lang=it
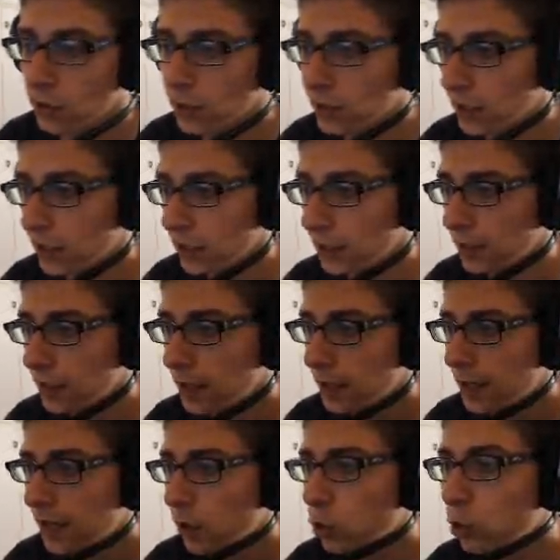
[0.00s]
di
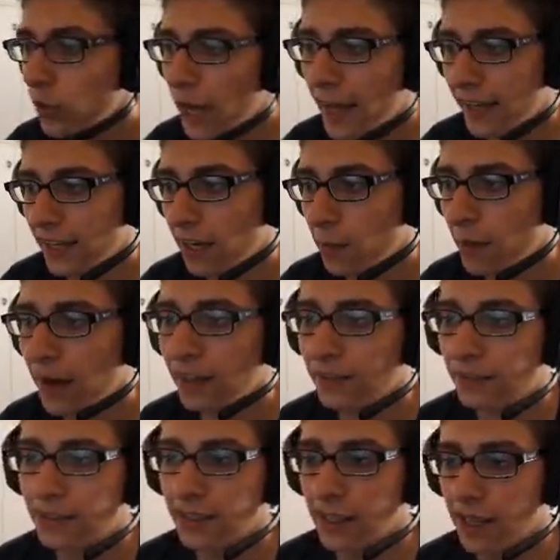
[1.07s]
curare delle
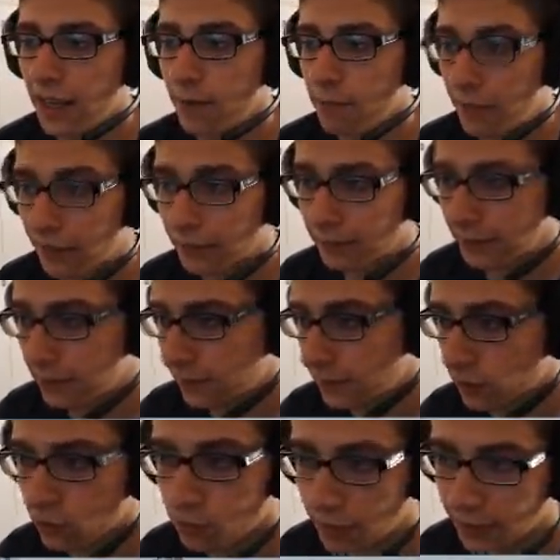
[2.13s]
malattie men
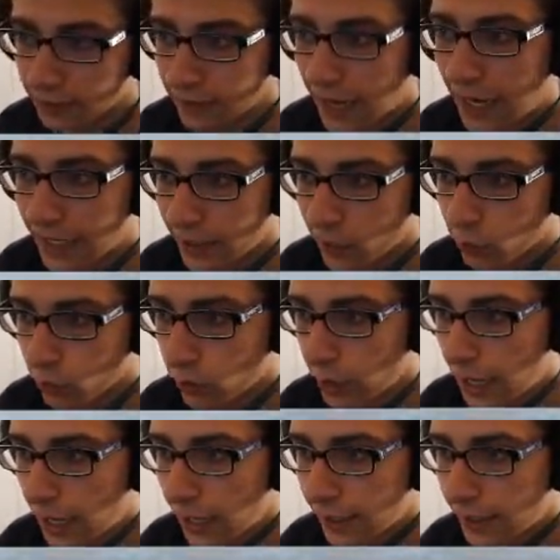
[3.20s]
mentali,
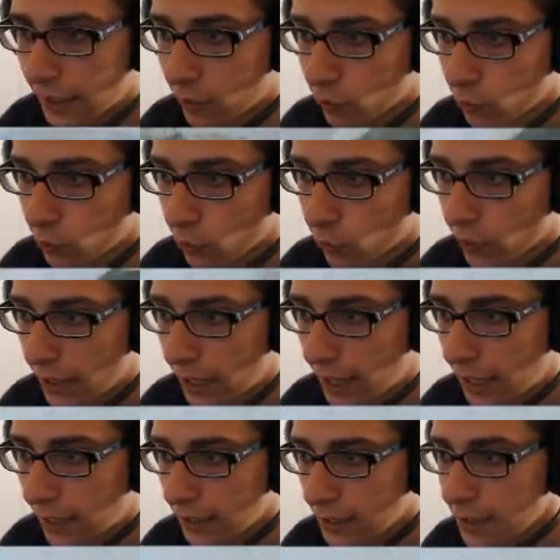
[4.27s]

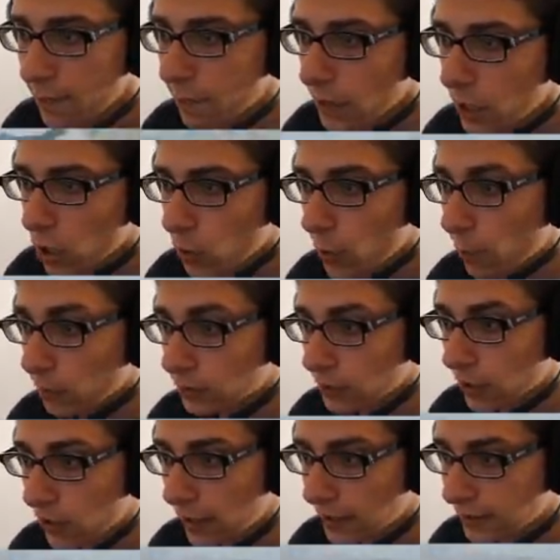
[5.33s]
neuronali, come
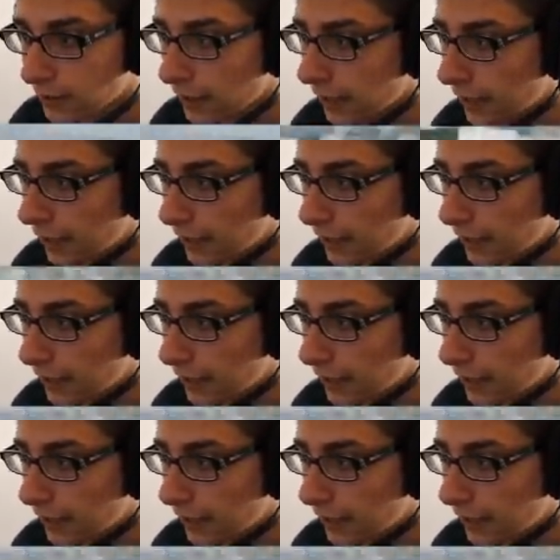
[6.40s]
possano essere